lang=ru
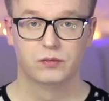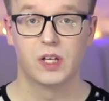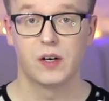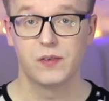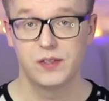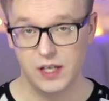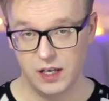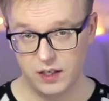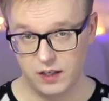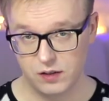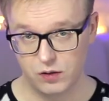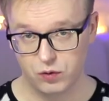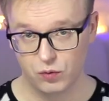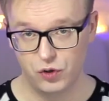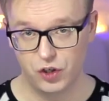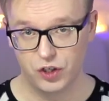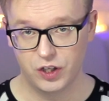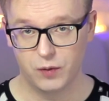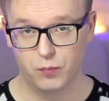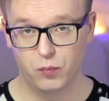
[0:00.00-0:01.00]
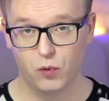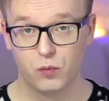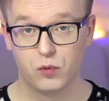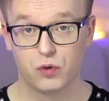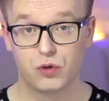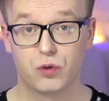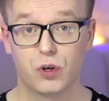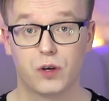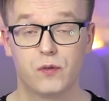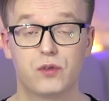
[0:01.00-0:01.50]
На всякий случай
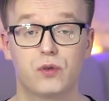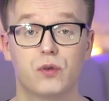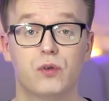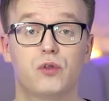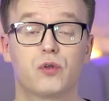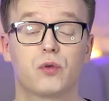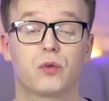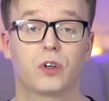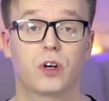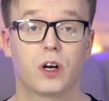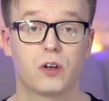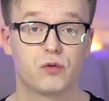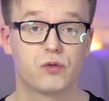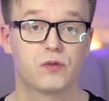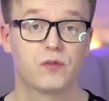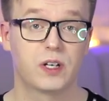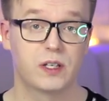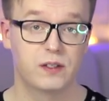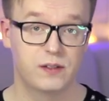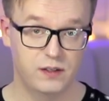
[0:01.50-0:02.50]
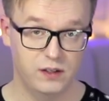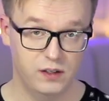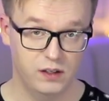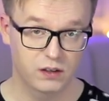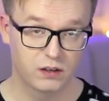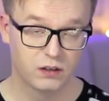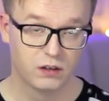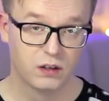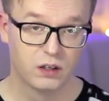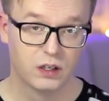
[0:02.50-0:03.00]
напомню, что я все еще нахожусь в
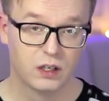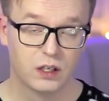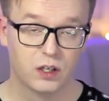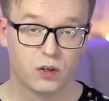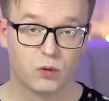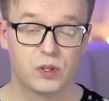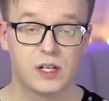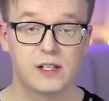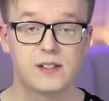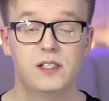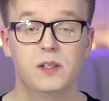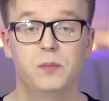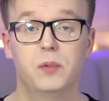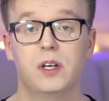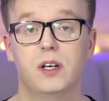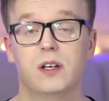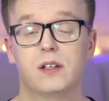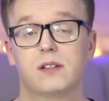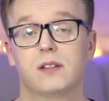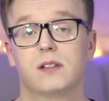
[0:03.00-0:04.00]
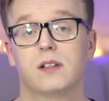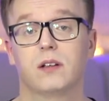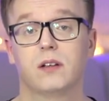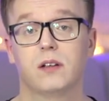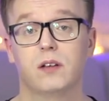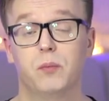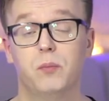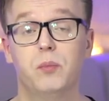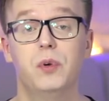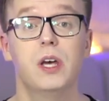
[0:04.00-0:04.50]
России. У нас теперь есть
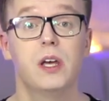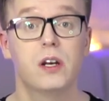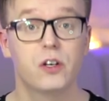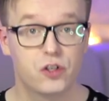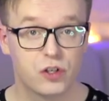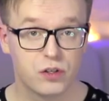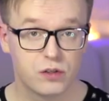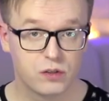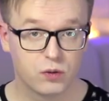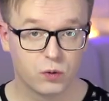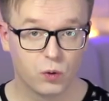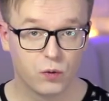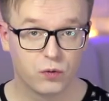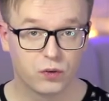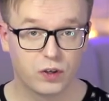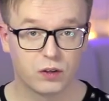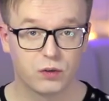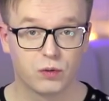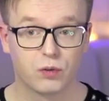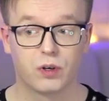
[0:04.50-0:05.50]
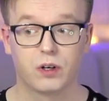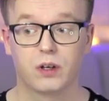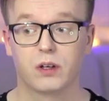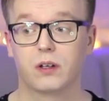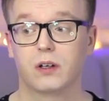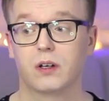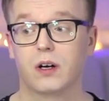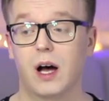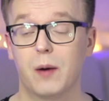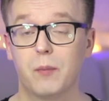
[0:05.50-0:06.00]
целый перечень слов,
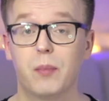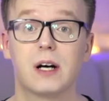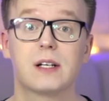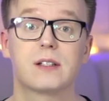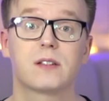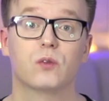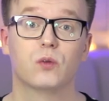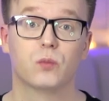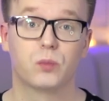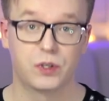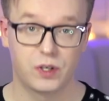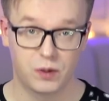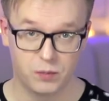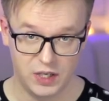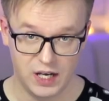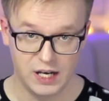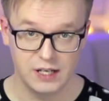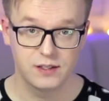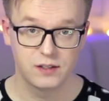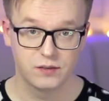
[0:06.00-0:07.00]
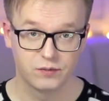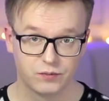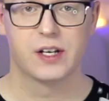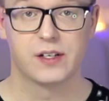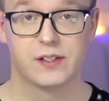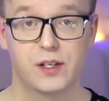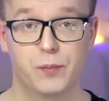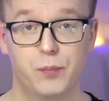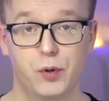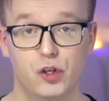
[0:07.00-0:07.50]
которые опасно употреблять.
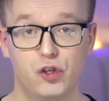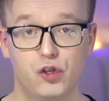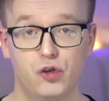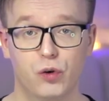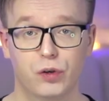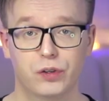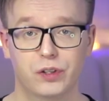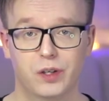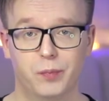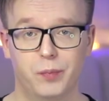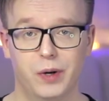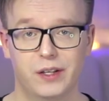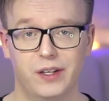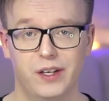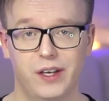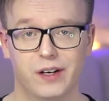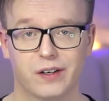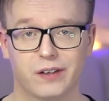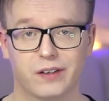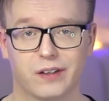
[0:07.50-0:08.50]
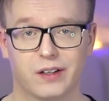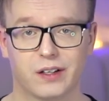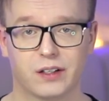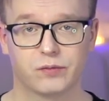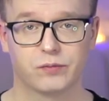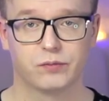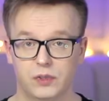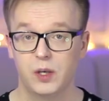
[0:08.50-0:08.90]
Запрещенка подъехала.